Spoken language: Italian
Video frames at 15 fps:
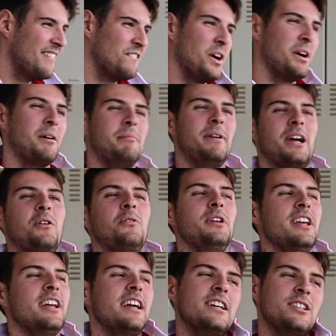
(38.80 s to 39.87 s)
Poi vabbè
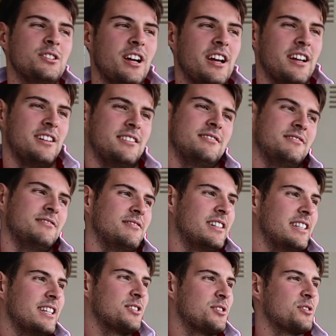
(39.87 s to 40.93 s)
qui, cioè,
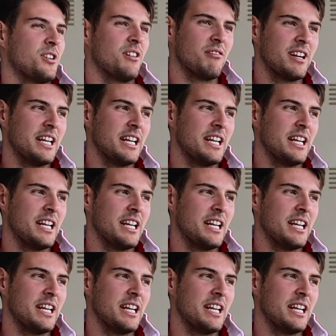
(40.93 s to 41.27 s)
adesso c'è un